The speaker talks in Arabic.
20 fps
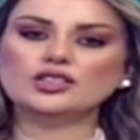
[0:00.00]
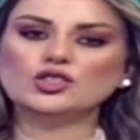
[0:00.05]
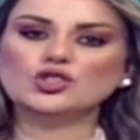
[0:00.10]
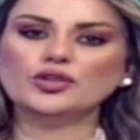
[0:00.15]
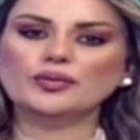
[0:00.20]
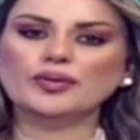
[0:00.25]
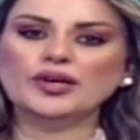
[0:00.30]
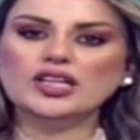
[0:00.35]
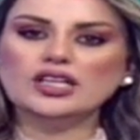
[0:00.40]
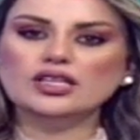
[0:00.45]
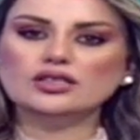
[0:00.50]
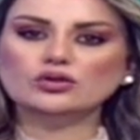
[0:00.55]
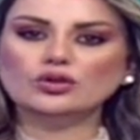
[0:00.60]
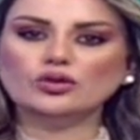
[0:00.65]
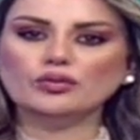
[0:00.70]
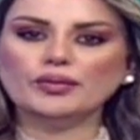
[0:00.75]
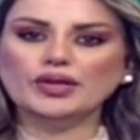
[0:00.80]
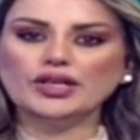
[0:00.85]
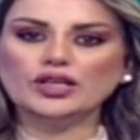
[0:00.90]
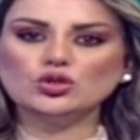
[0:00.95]
اشتباكات
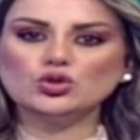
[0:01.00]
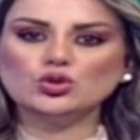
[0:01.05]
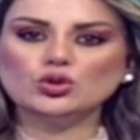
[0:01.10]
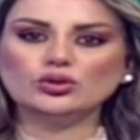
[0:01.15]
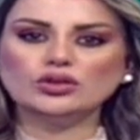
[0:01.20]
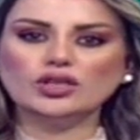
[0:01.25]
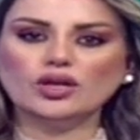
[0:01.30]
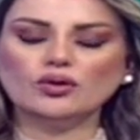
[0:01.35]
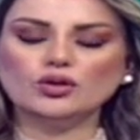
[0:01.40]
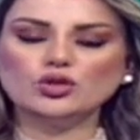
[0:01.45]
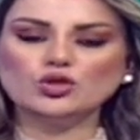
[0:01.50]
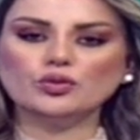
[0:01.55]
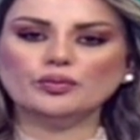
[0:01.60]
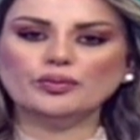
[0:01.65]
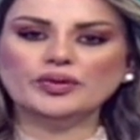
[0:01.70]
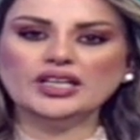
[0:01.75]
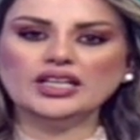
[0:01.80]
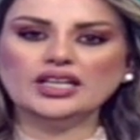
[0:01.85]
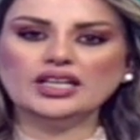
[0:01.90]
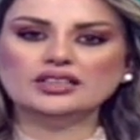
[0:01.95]
بين الشرطة
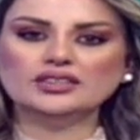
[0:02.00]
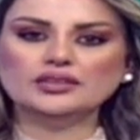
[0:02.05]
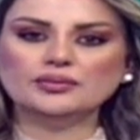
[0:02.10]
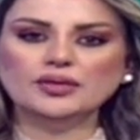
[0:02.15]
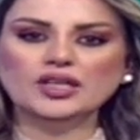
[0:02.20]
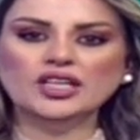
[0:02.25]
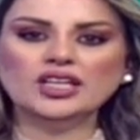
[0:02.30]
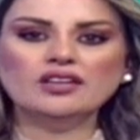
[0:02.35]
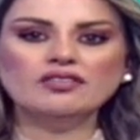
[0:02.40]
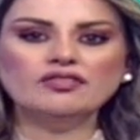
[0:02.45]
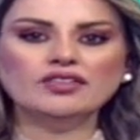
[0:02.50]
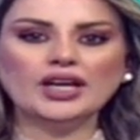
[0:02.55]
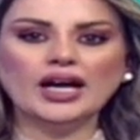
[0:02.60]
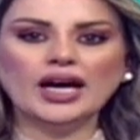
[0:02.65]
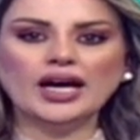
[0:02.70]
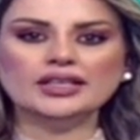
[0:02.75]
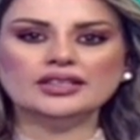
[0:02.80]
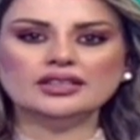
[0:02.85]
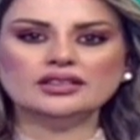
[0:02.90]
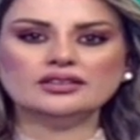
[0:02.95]
وشبان غاضبين في
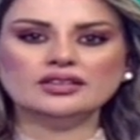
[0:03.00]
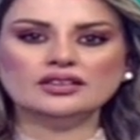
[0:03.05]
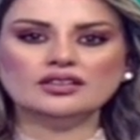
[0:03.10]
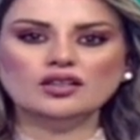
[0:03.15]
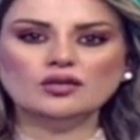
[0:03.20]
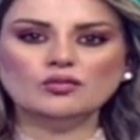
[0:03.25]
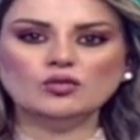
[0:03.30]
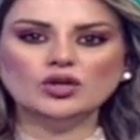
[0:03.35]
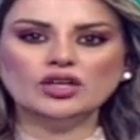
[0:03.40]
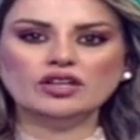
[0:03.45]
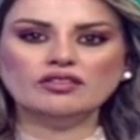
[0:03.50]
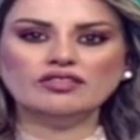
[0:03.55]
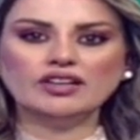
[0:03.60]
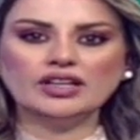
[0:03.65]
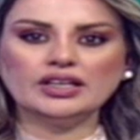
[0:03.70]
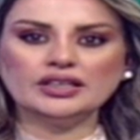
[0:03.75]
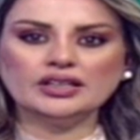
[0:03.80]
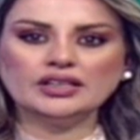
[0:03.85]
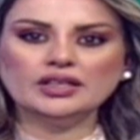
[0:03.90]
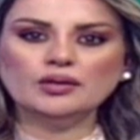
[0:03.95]
حي التضامن
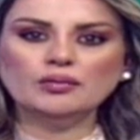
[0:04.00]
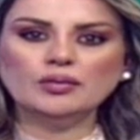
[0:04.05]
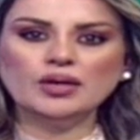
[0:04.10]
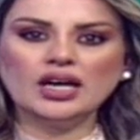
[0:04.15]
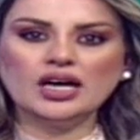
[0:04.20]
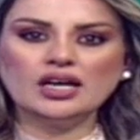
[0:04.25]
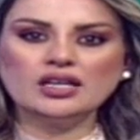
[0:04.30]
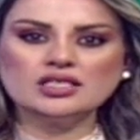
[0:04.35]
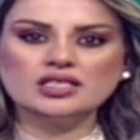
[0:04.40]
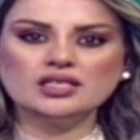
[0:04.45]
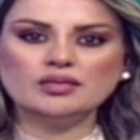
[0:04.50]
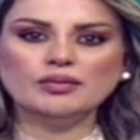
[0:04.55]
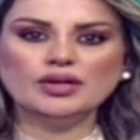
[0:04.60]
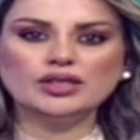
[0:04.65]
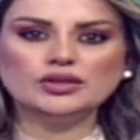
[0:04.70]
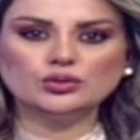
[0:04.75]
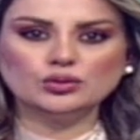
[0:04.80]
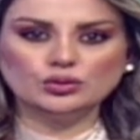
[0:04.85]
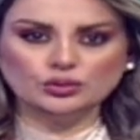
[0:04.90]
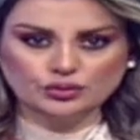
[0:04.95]
الفقير بالعاصمة
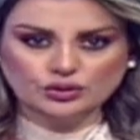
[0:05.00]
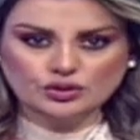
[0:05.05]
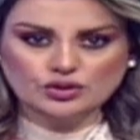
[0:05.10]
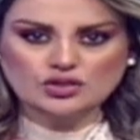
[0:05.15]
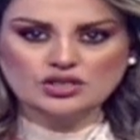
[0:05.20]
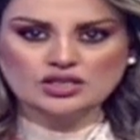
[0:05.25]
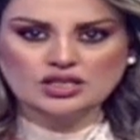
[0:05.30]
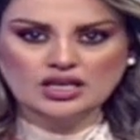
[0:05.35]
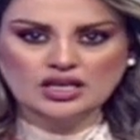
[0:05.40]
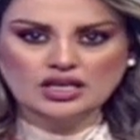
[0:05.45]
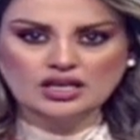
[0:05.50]
تونس